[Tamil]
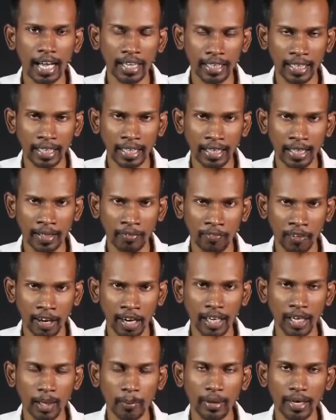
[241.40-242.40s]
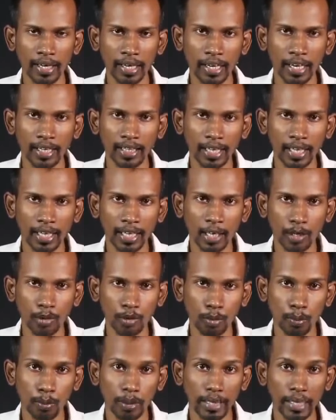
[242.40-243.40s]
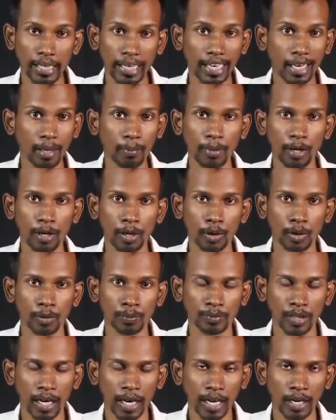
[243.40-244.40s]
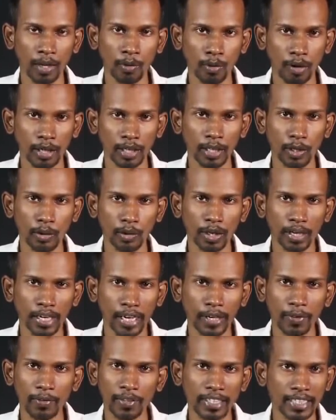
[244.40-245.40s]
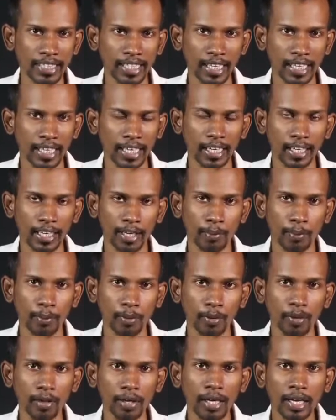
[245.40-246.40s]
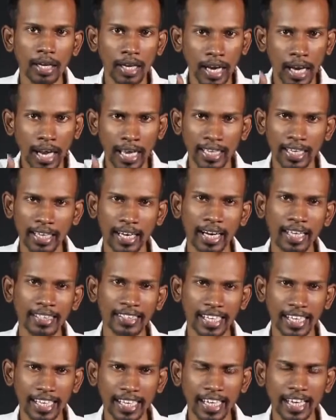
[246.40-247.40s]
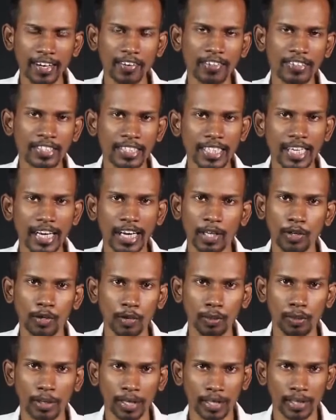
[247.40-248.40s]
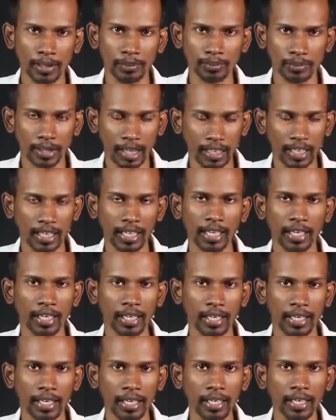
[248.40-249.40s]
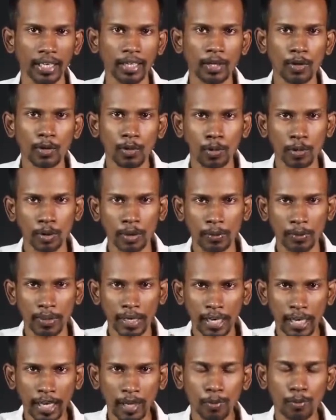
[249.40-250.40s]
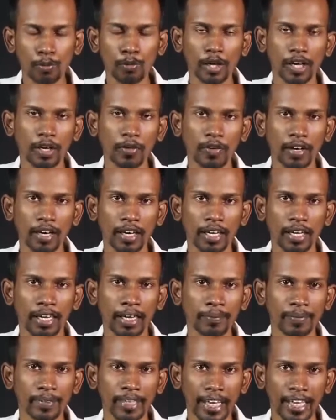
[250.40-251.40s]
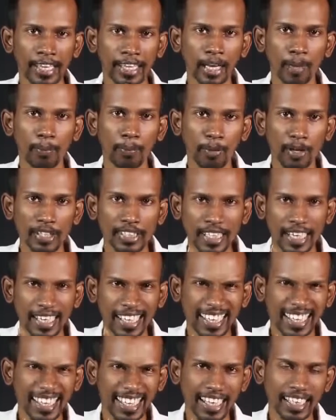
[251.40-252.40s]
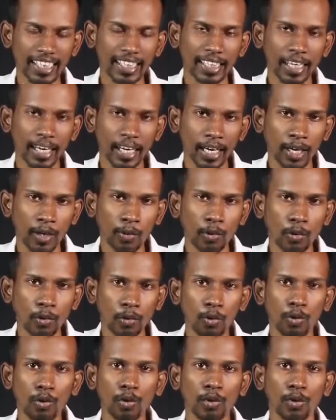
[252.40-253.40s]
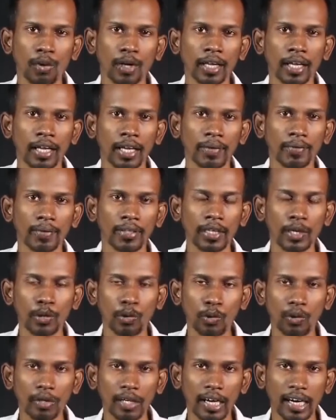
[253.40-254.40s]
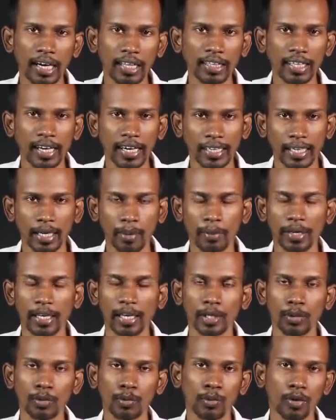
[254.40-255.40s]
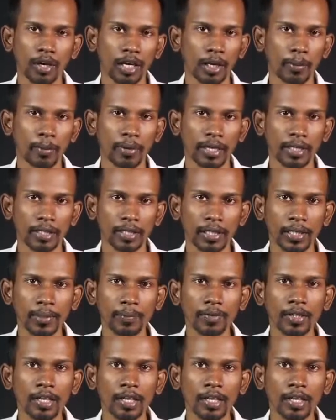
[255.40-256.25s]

அந்த வழக்கமான எழுத்தாணிங்கிறது ரொம்ப நீளமாக இருக்கும் ஆனால் குழந்தைங்களோட கை வந்து சின்னதாக இருக்கிறப்போ அதுங்களால் சரியாக வச்சு எழுதவும் முடியாது அதனால் கொஞ்சம் நீளம் குறைவான கையில் பிடிச்சா நிற்கிறதுக்கான ஒரு குண்டோட இந்த குண்டு எழுத்தாணி அப்படிங்கிறது உருவாக்கப்பட்டது